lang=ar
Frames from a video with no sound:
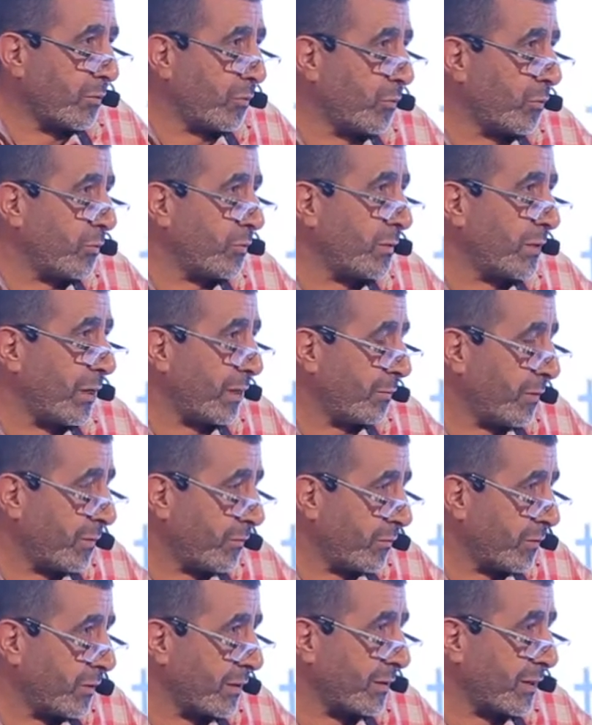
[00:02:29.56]
بيكون دايما
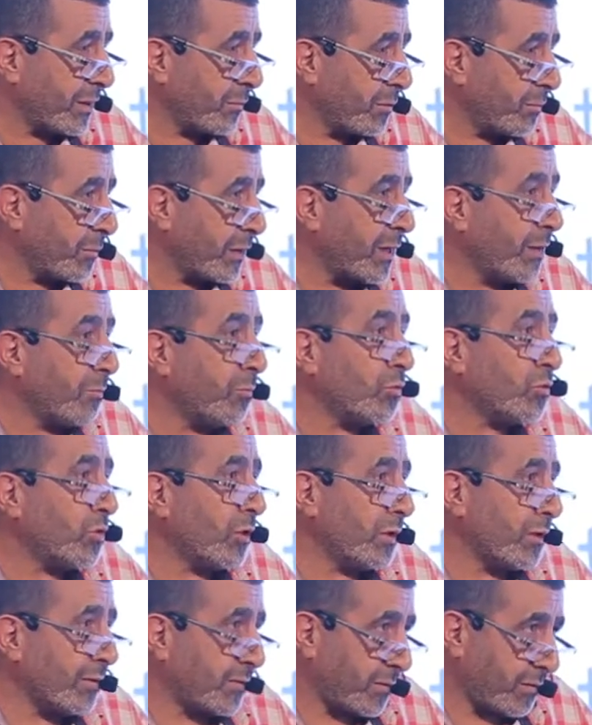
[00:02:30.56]
في الطبيب
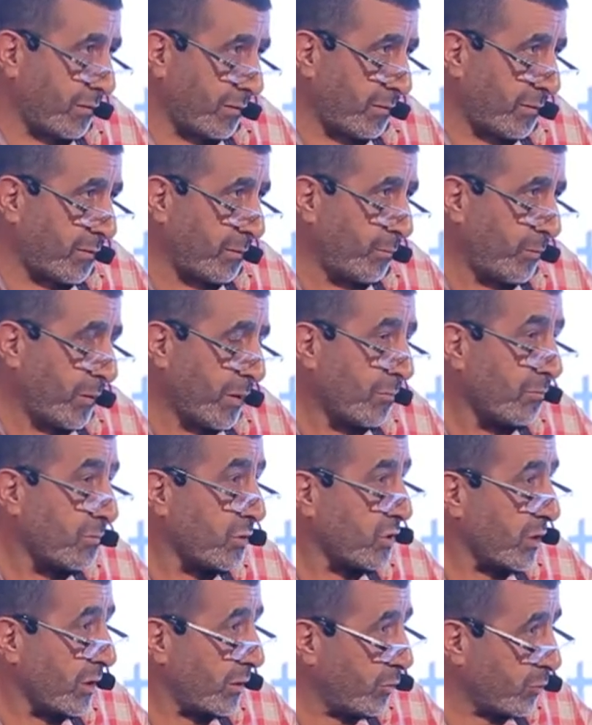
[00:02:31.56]
المتخصص
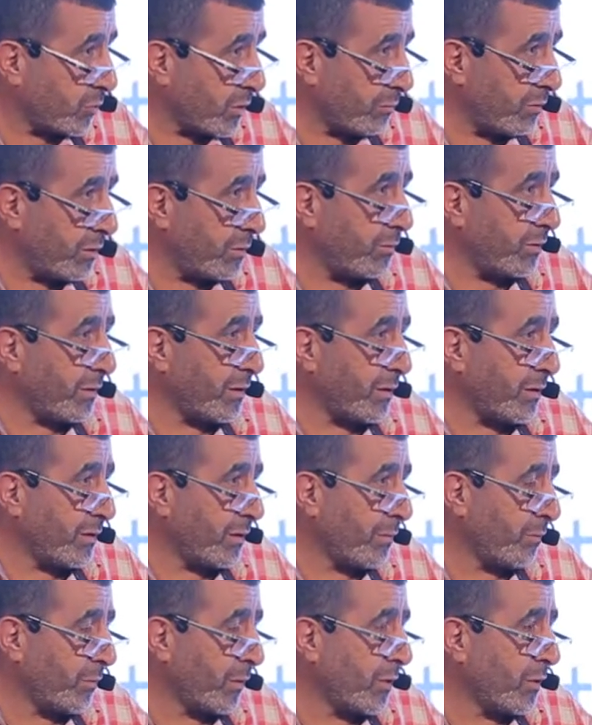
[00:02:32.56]
مش اي طبيب
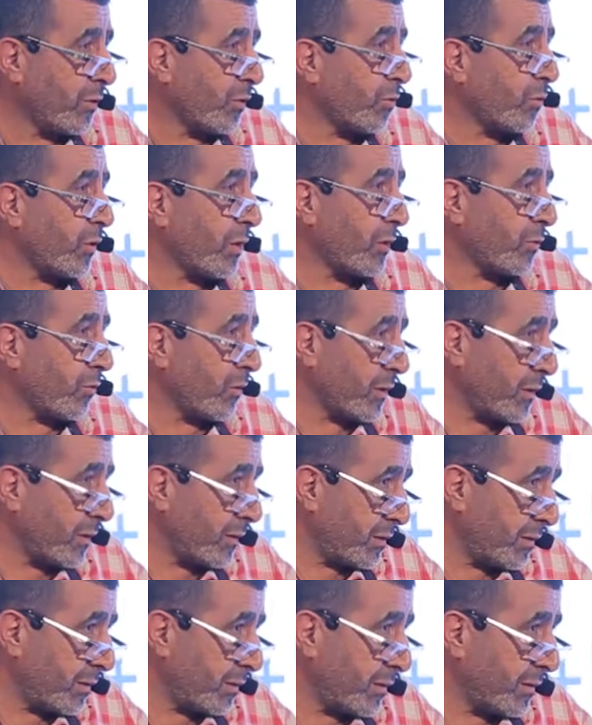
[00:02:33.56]
ايه هو اللي
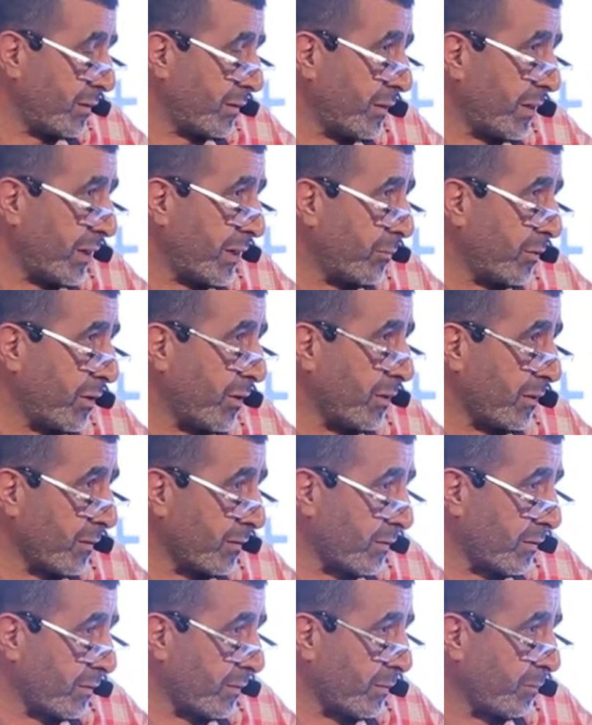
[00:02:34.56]
يقرر لعمل
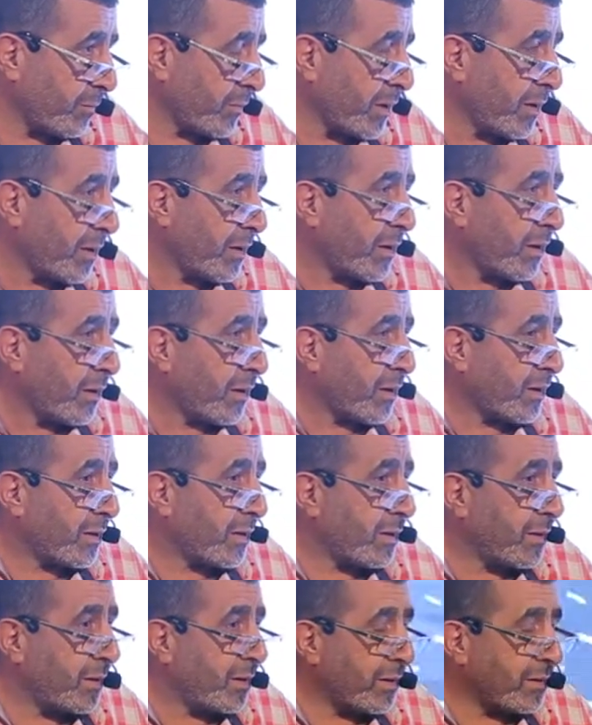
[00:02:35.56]
القسطره
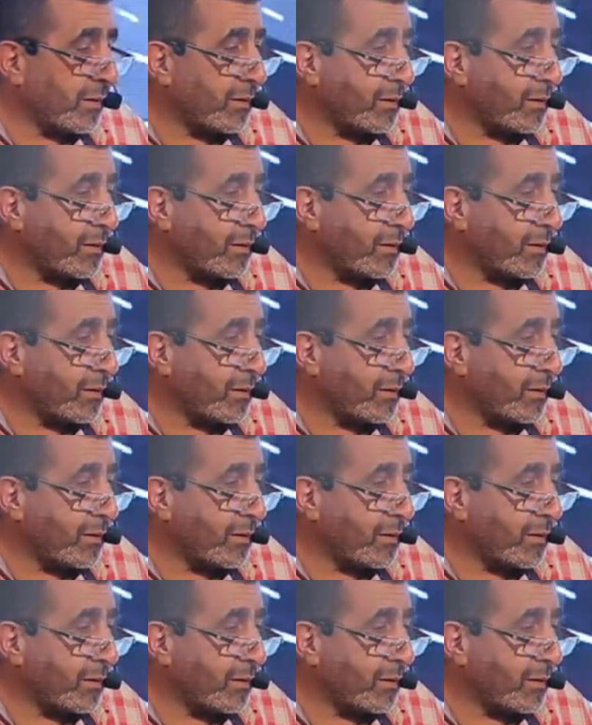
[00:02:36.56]
لكن هي